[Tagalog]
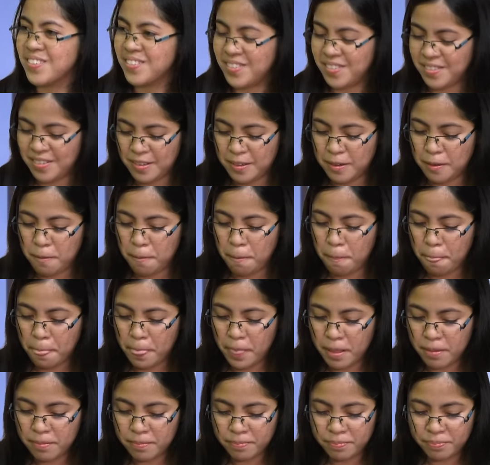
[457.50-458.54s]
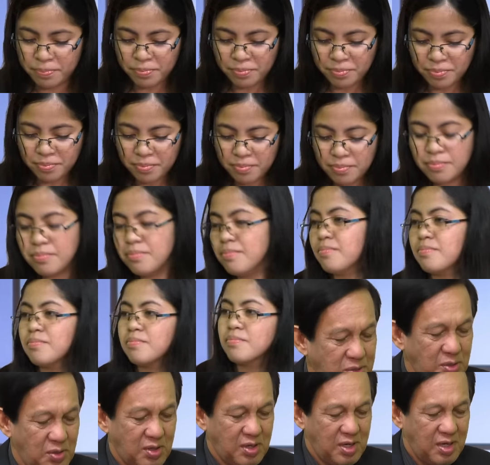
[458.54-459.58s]
Yes, kag ang isa pa gid
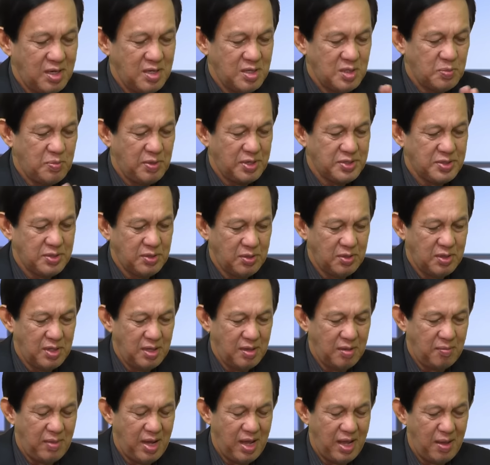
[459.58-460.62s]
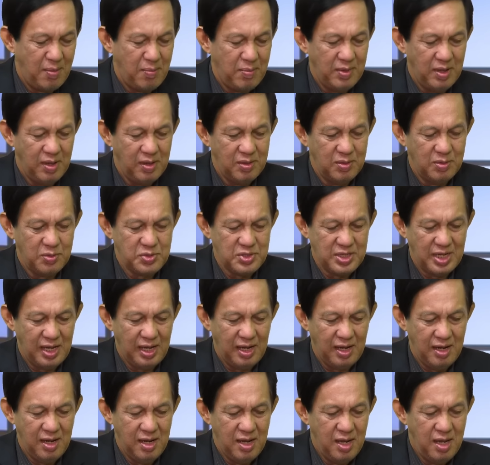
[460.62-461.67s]
pastor Chris, pastor mm. Ma'am
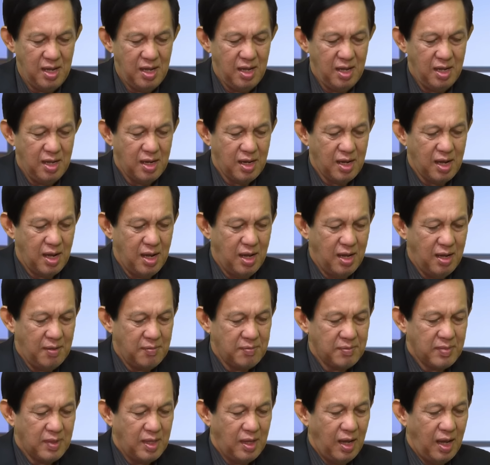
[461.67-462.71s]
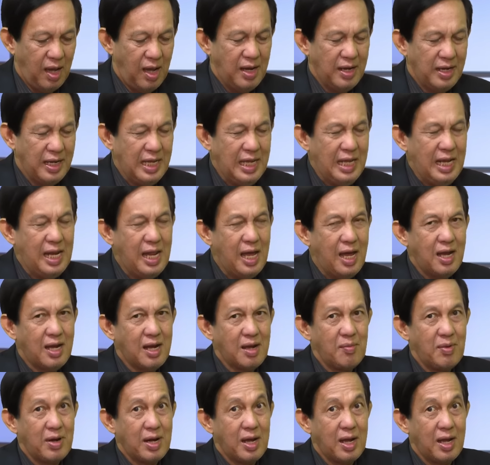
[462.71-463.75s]
Lucel nga ang ilang
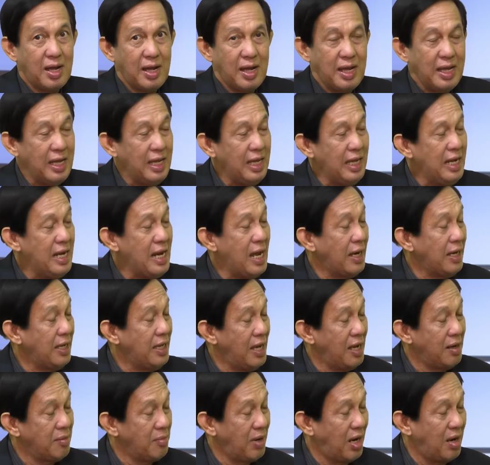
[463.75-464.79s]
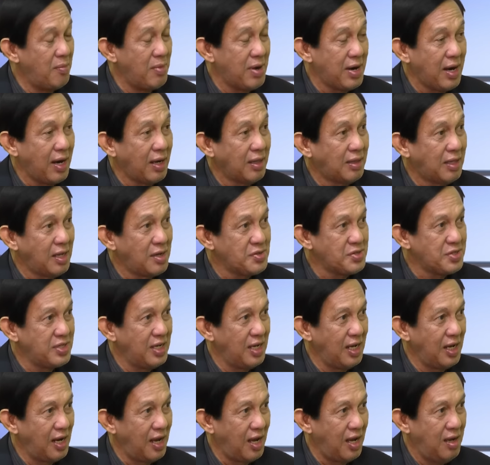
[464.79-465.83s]
mga inagyan, mga maragtas
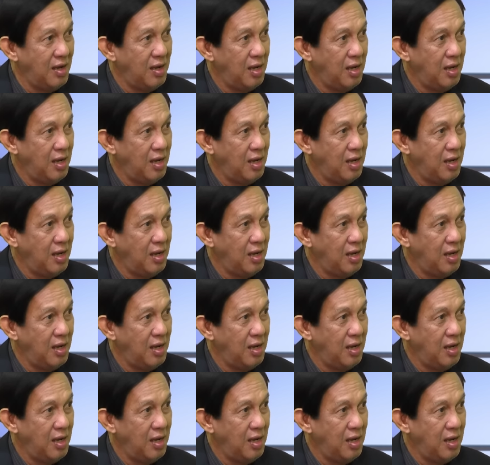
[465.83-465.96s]
nila